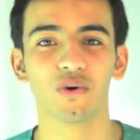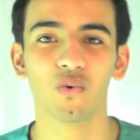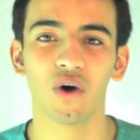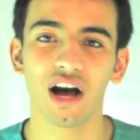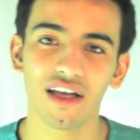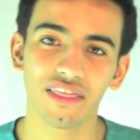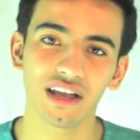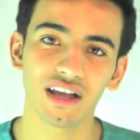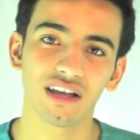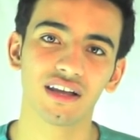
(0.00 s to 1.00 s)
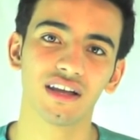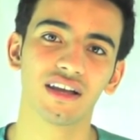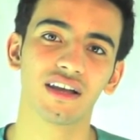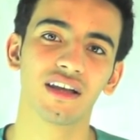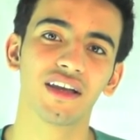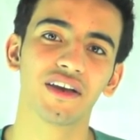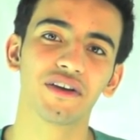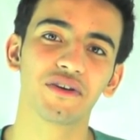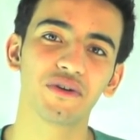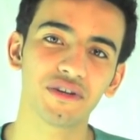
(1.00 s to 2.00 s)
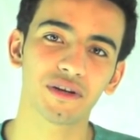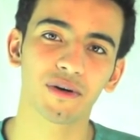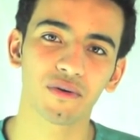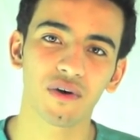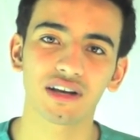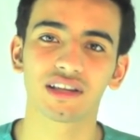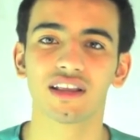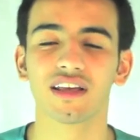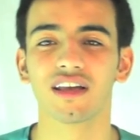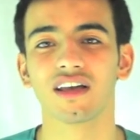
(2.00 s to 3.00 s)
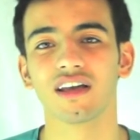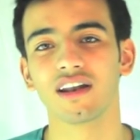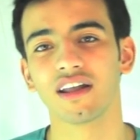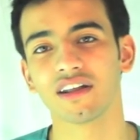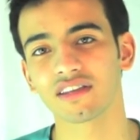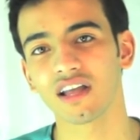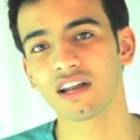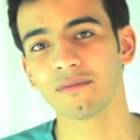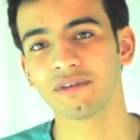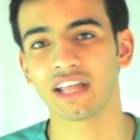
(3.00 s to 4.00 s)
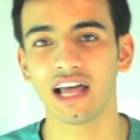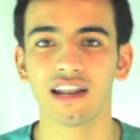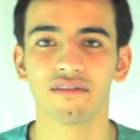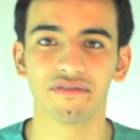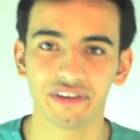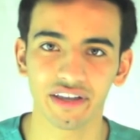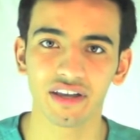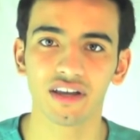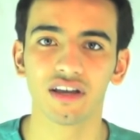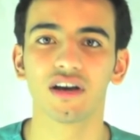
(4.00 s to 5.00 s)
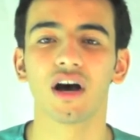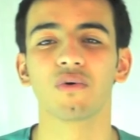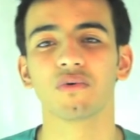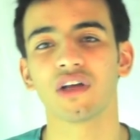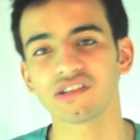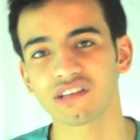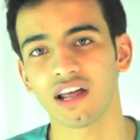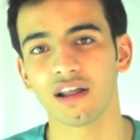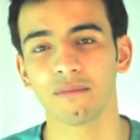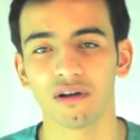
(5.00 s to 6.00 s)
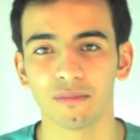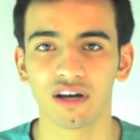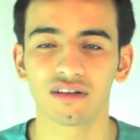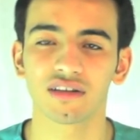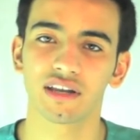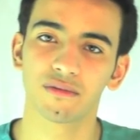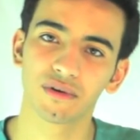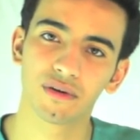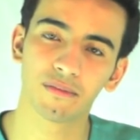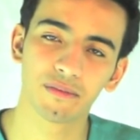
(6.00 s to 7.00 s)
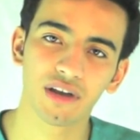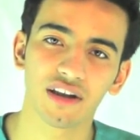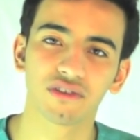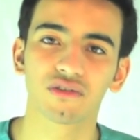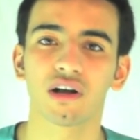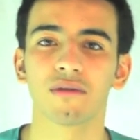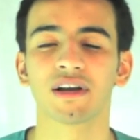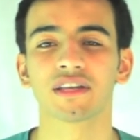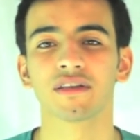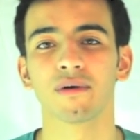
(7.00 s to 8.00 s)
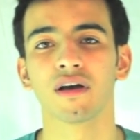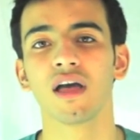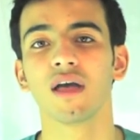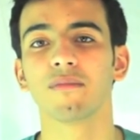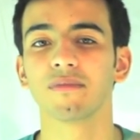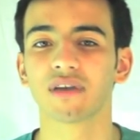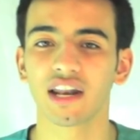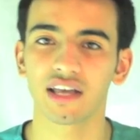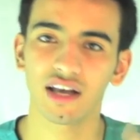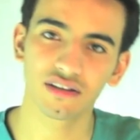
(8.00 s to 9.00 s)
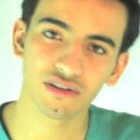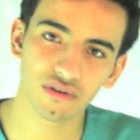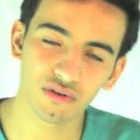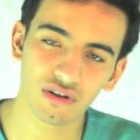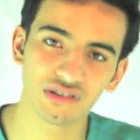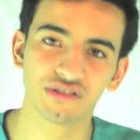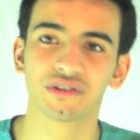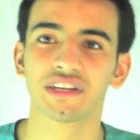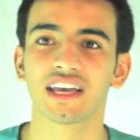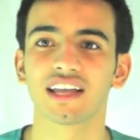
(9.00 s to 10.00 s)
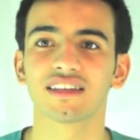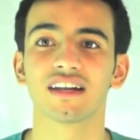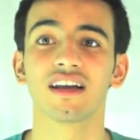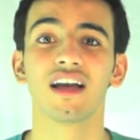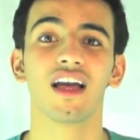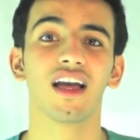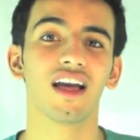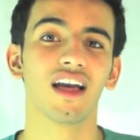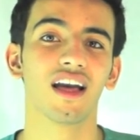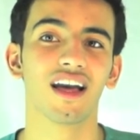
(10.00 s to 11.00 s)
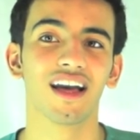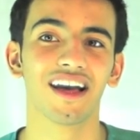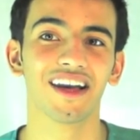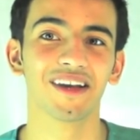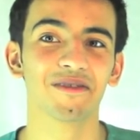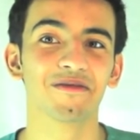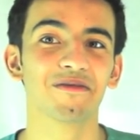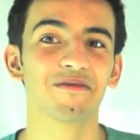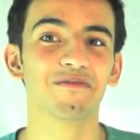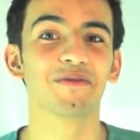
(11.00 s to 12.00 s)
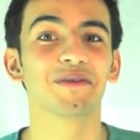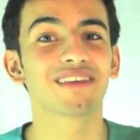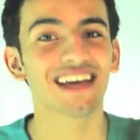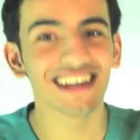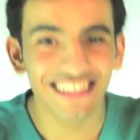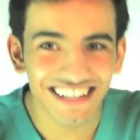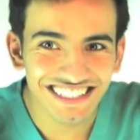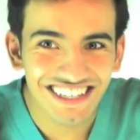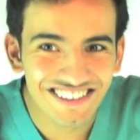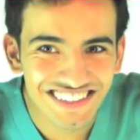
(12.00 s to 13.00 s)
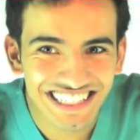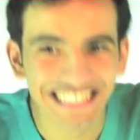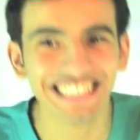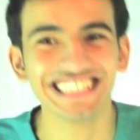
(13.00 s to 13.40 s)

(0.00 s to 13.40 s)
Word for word: وهذا آه، يعتبر وقت آه، لان الطالب يتعلم فيه او يحصل على معلومات يعني ممكن بامكانك تروح المكتبه بامكانك حتى تروح تزور دكاتره بامكانك ترجع البيت بامكانك ترجع البيت